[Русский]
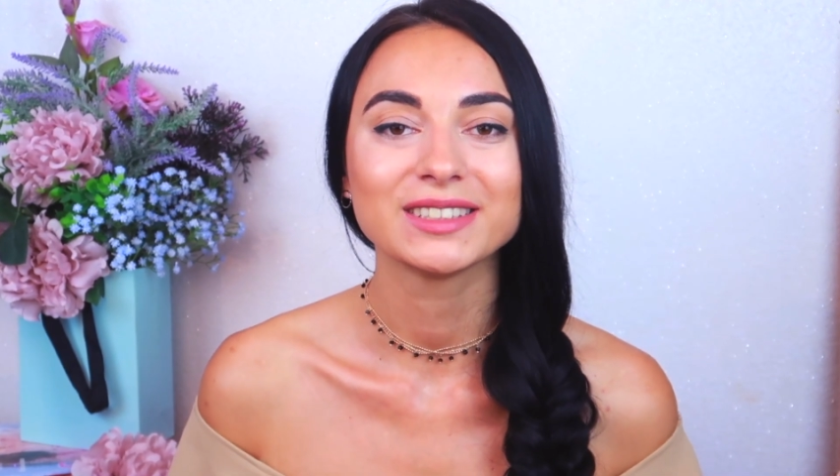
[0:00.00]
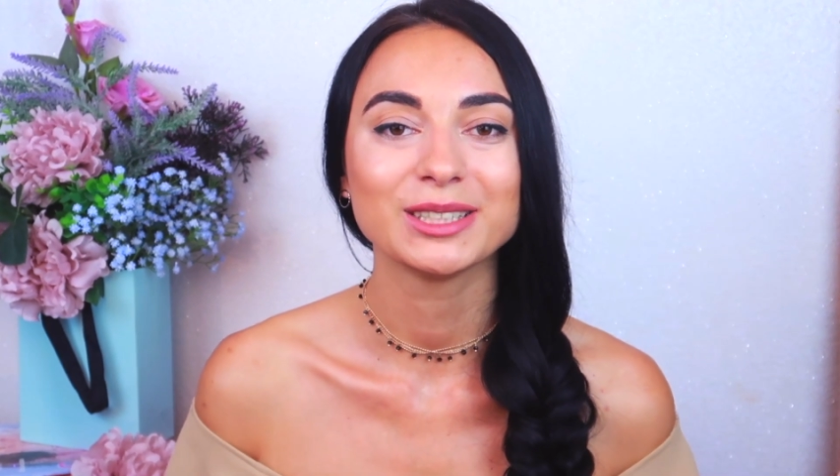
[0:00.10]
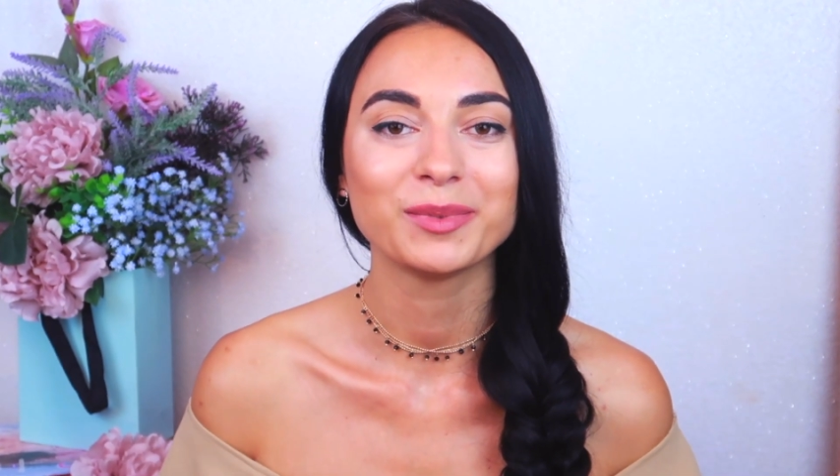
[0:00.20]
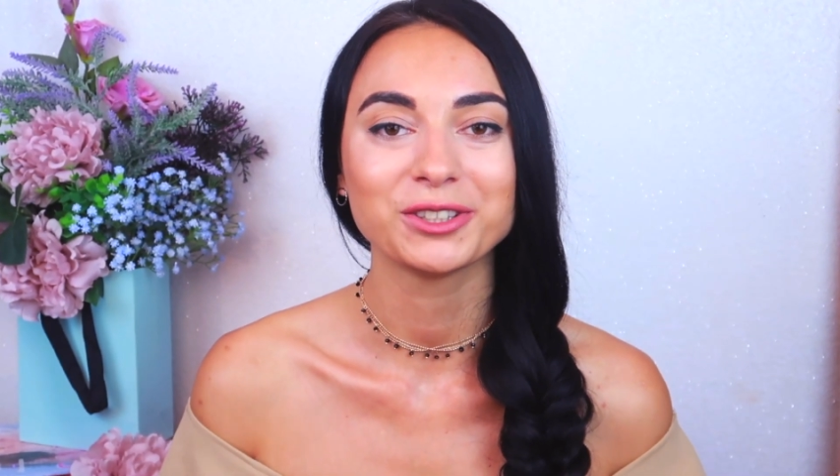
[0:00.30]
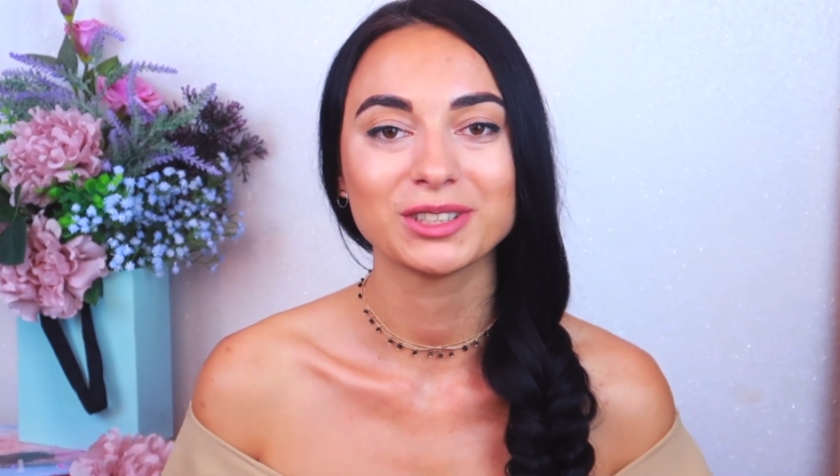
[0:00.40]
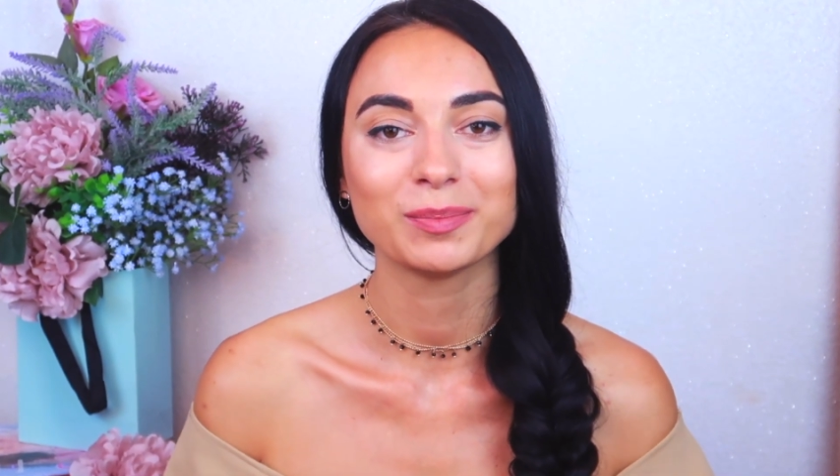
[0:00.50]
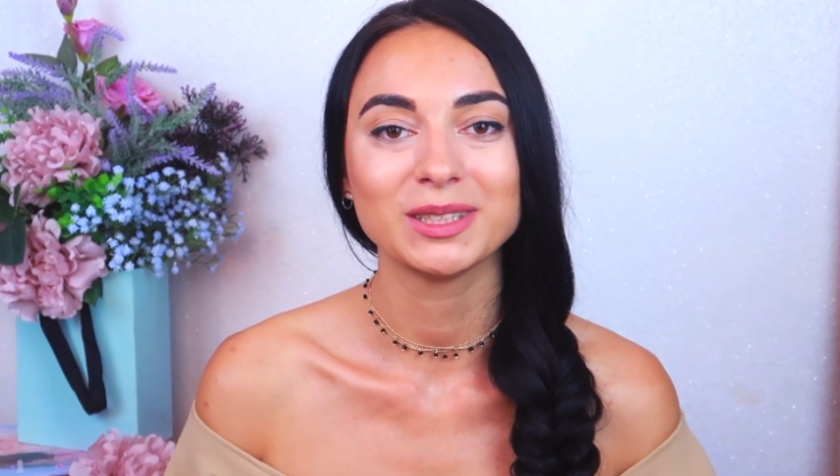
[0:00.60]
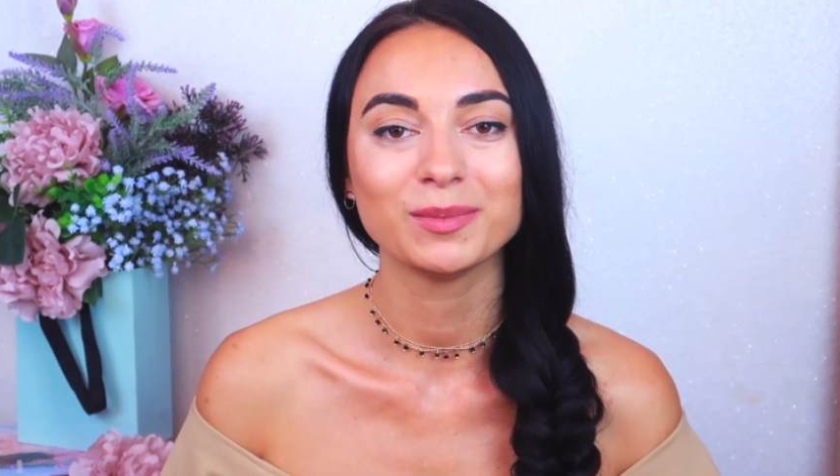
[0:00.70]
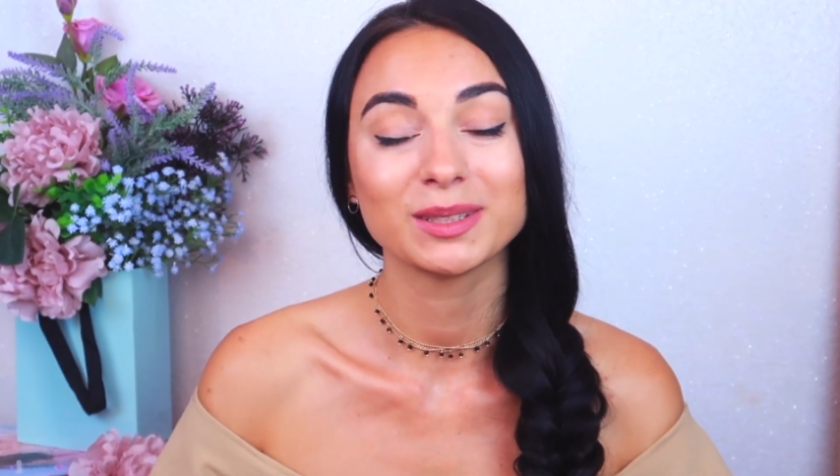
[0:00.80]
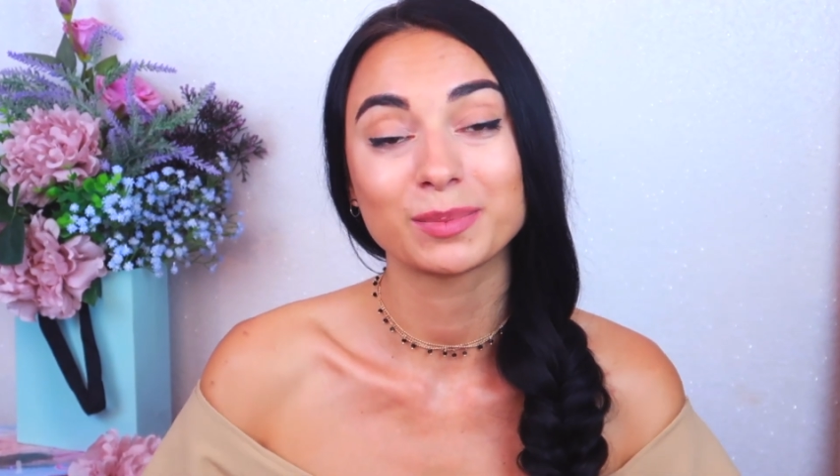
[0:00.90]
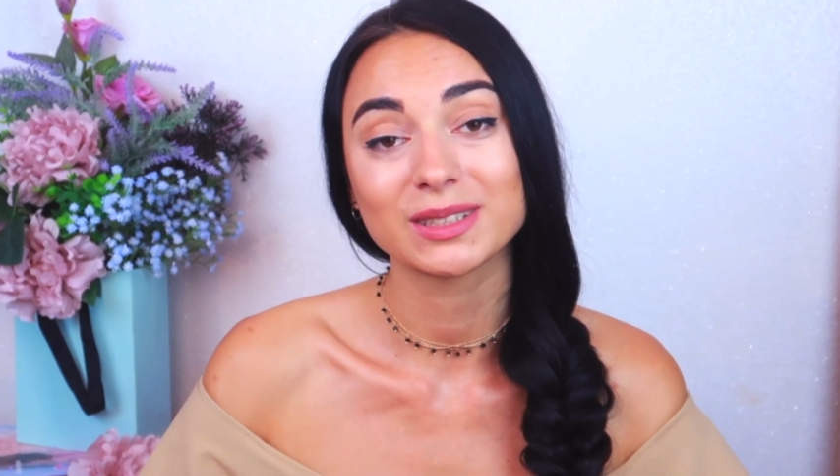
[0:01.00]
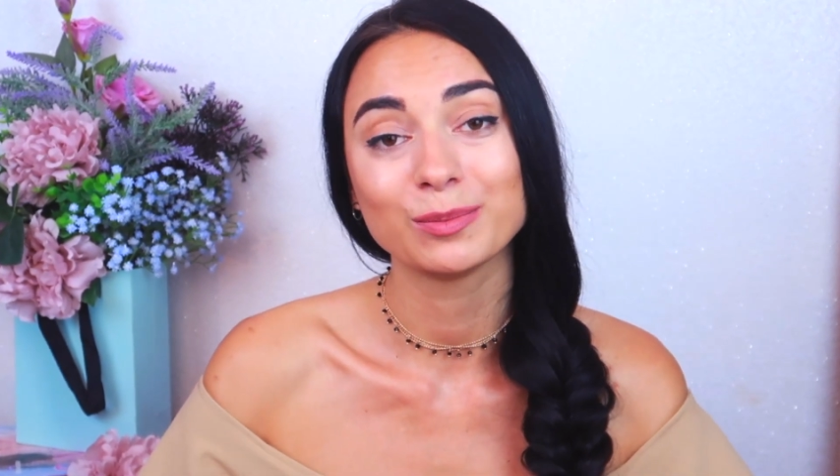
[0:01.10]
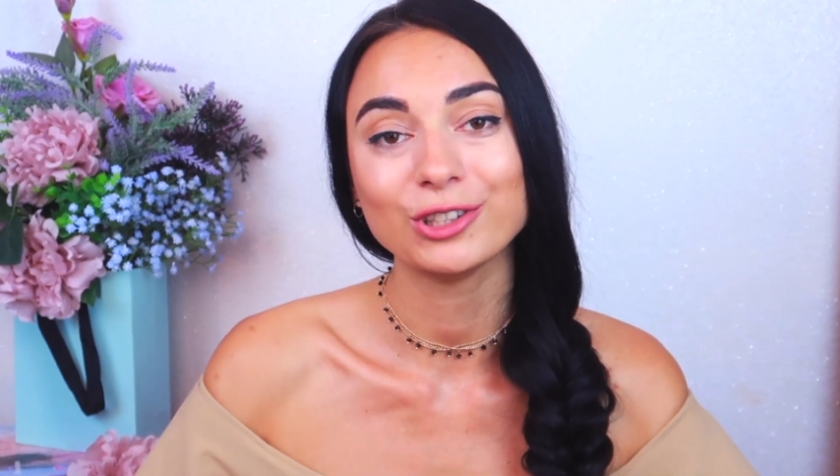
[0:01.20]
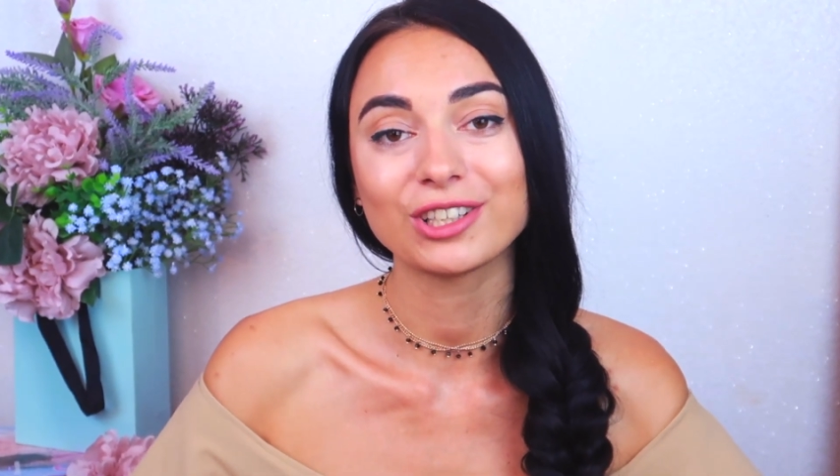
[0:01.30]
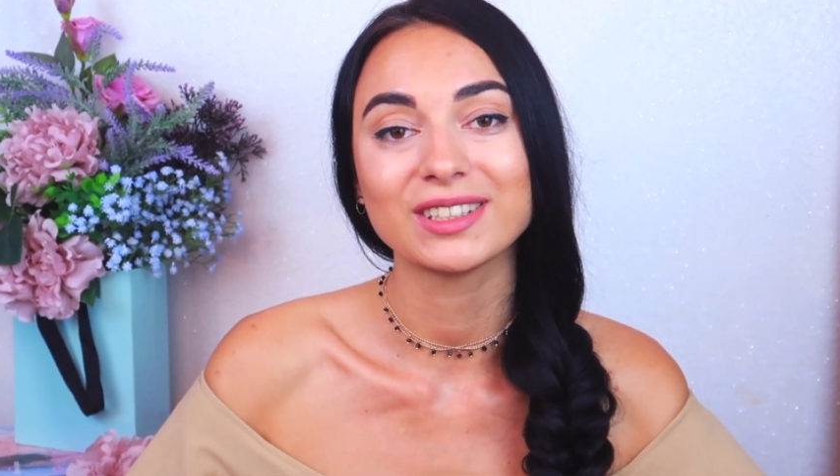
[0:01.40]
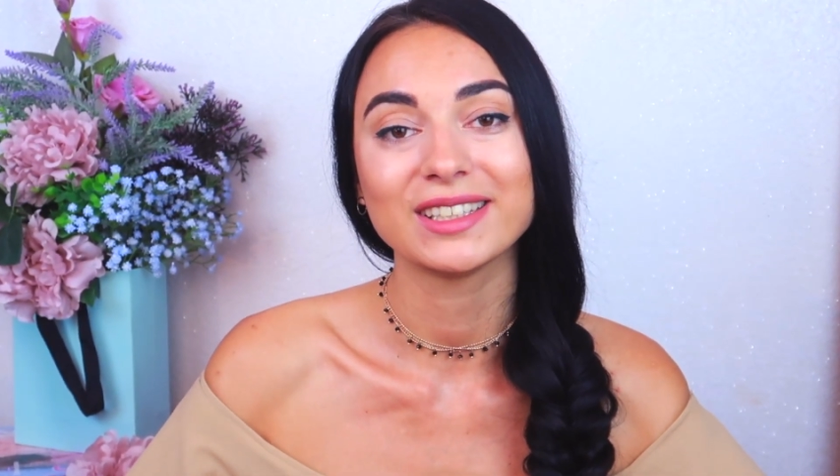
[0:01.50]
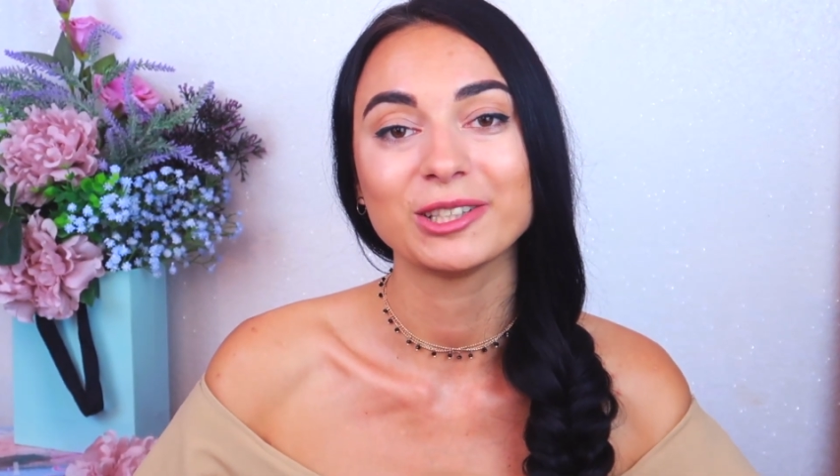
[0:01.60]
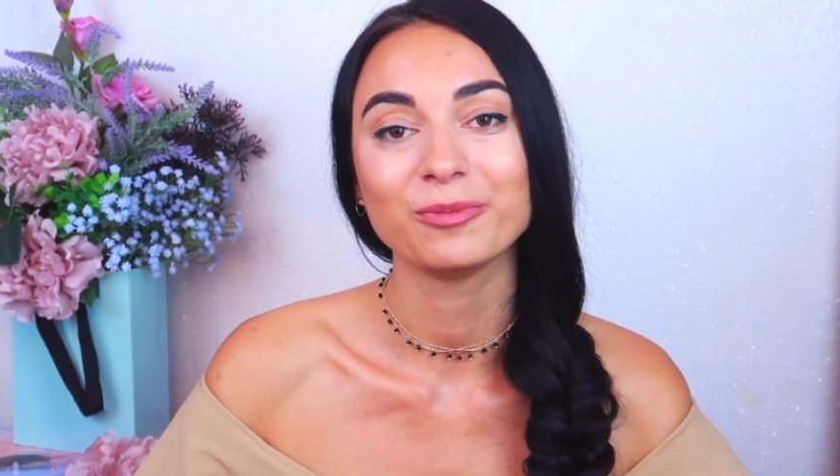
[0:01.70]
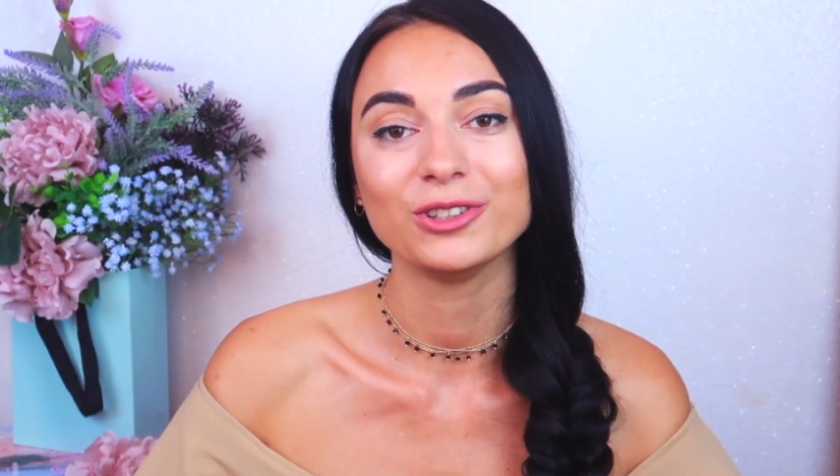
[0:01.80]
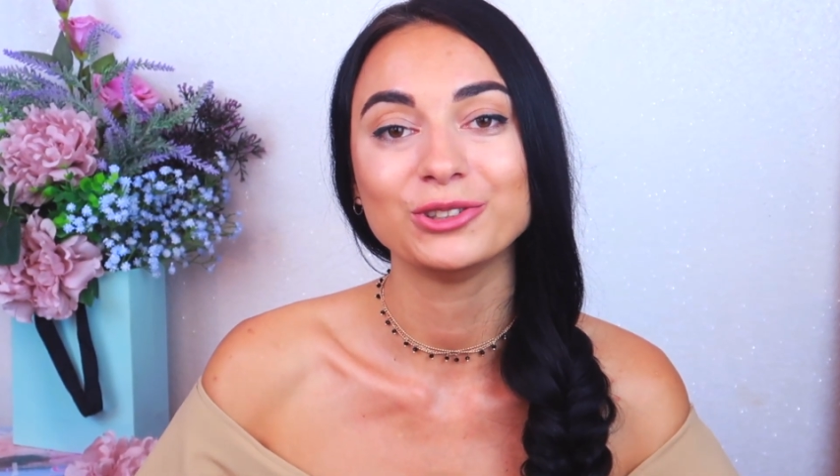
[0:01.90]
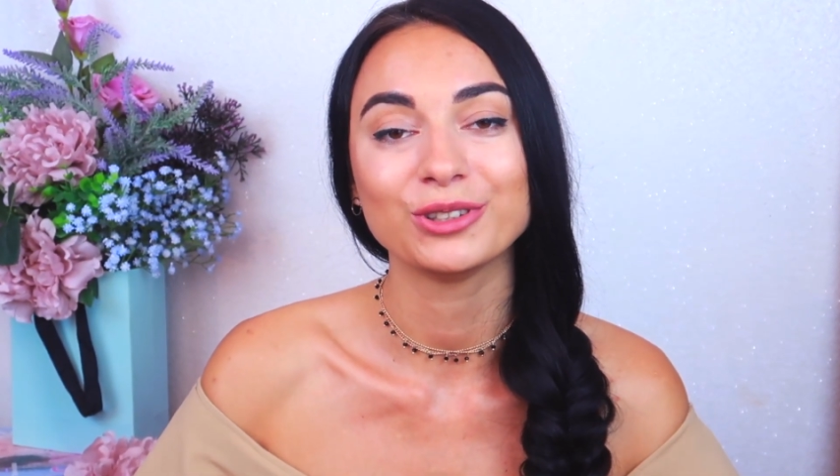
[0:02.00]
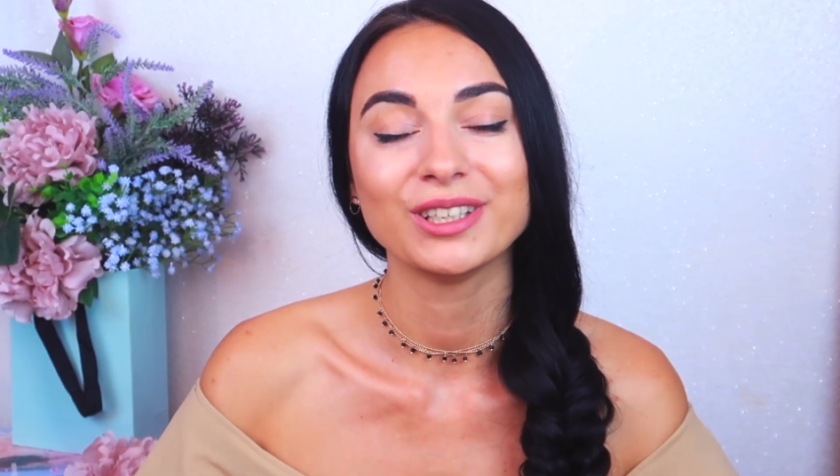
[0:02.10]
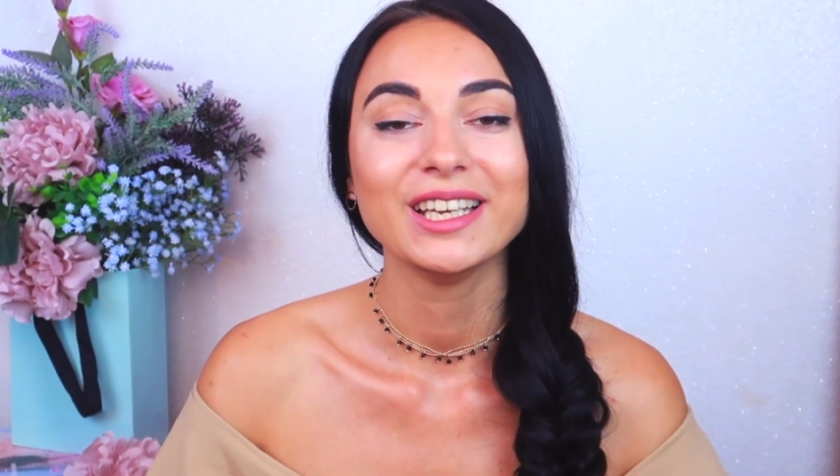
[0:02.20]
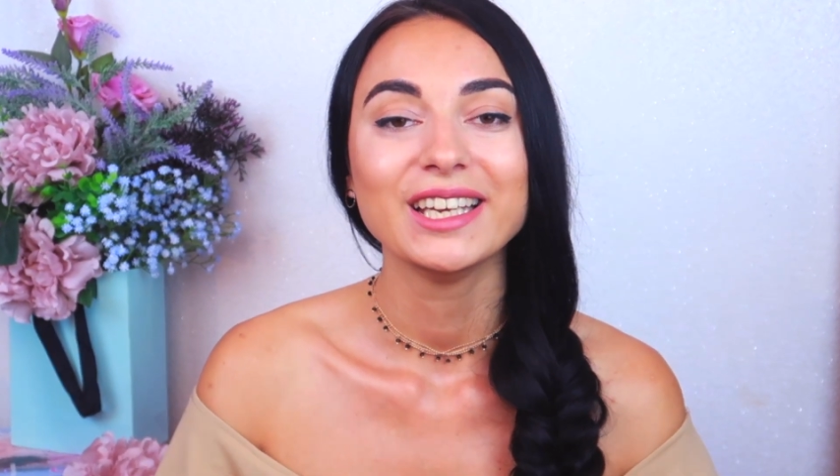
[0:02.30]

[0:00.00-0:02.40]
Всем большое спасибо за просмотр на этом видео.